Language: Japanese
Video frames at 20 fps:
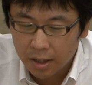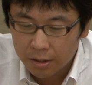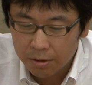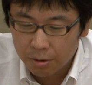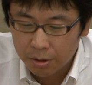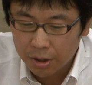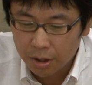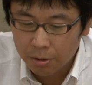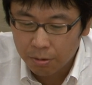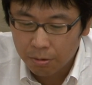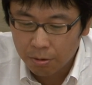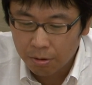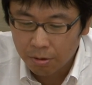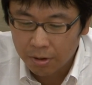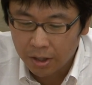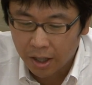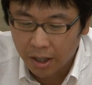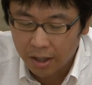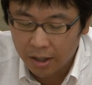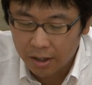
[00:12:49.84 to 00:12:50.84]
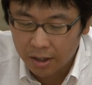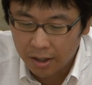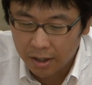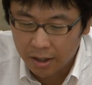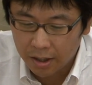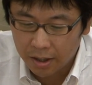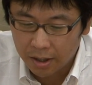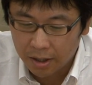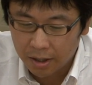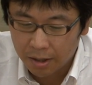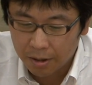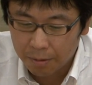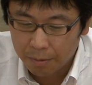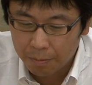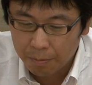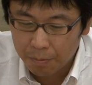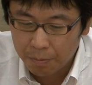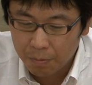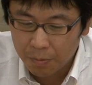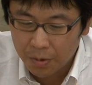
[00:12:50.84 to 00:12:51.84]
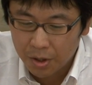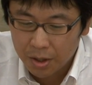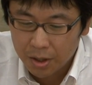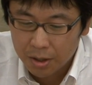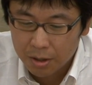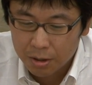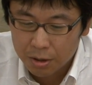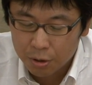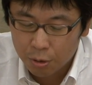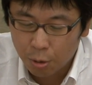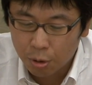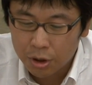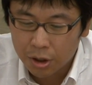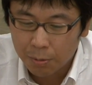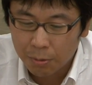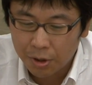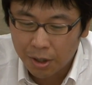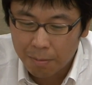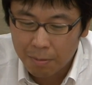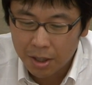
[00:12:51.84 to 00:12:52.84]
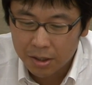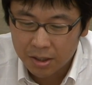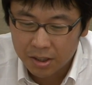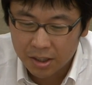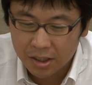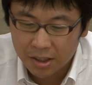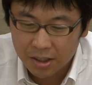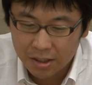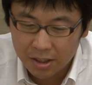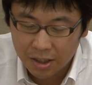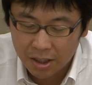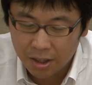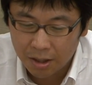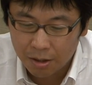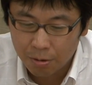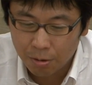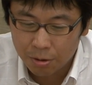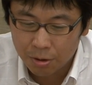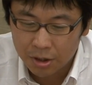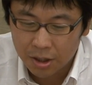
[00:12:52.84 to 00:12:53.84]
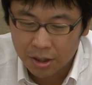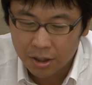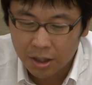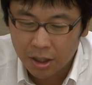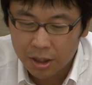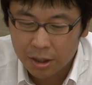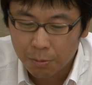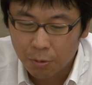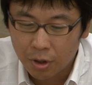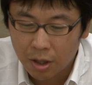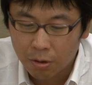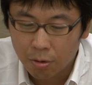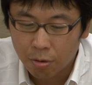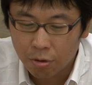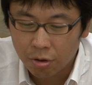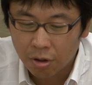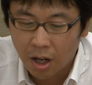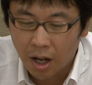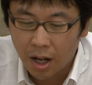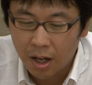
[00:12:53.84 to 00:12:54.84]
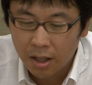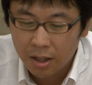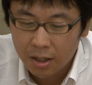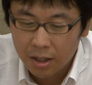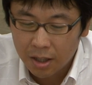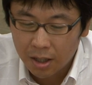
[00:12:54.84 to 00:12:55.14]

そういったところで、えー、読者も騙し、えー、労働者に対しても過酷な、